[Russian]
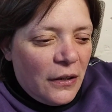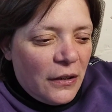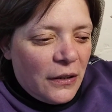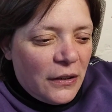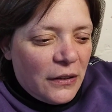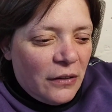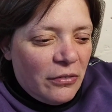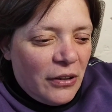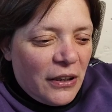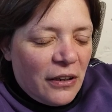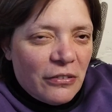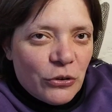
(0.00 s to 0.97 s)
И до
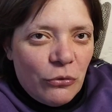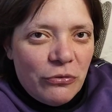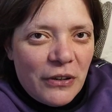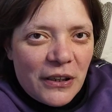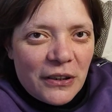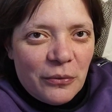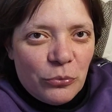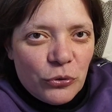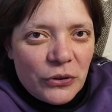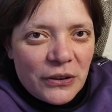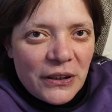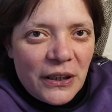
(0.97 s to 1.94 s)
Великого Новгорода
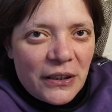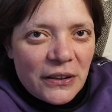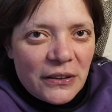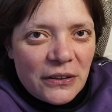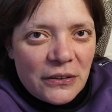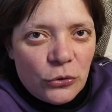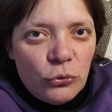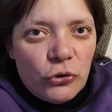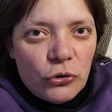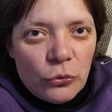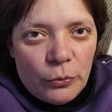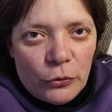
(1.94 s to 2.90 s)
будет ехать, ну,
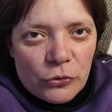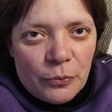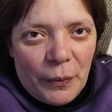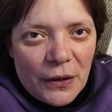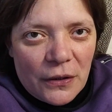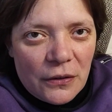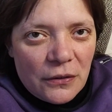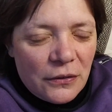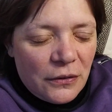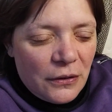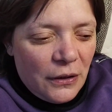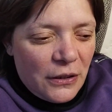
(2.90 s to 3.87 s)
еще плюс 5
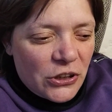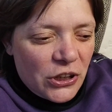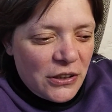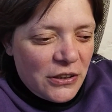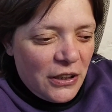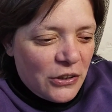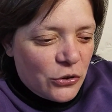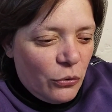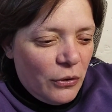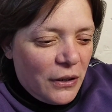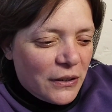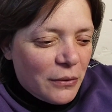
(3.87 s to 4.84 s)
или 6, или
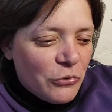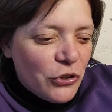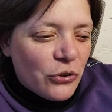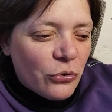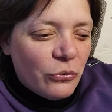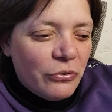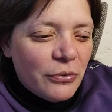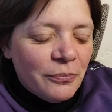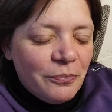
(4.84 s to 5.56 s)
сколько там часов.